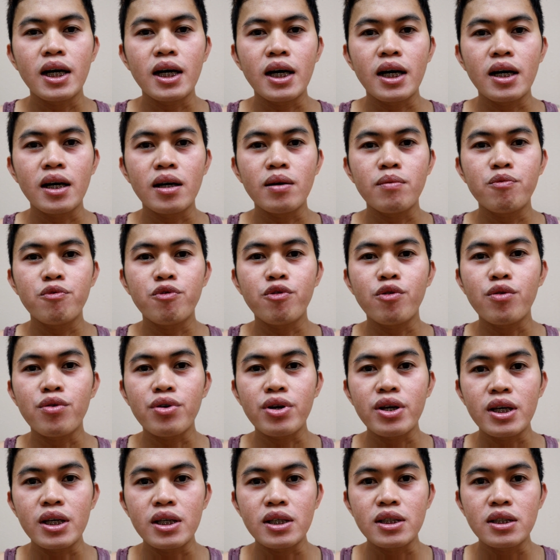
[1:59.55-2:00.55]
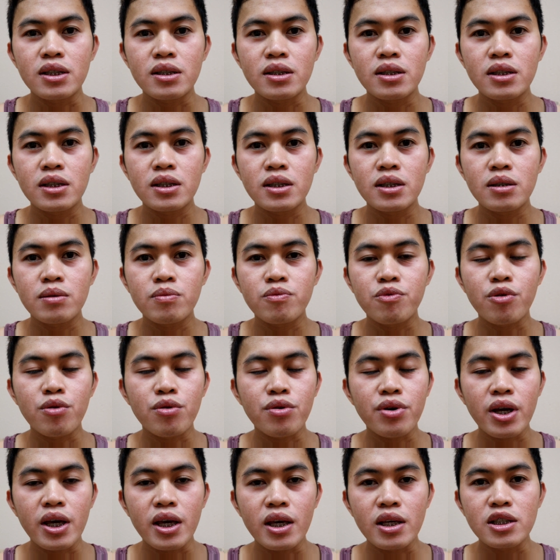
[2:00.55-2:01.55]
uh, for is
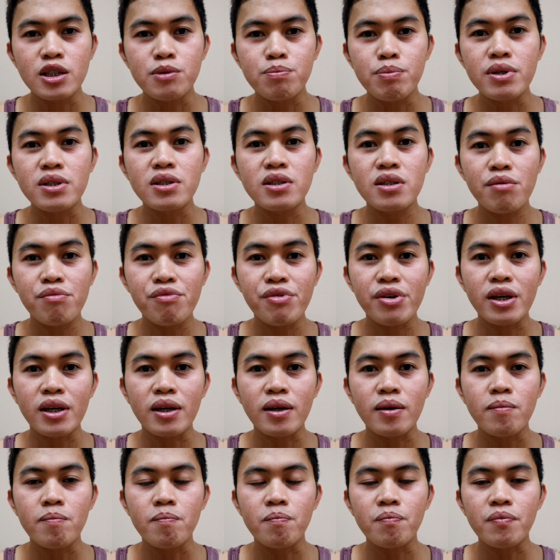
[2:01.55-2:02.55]
for a specific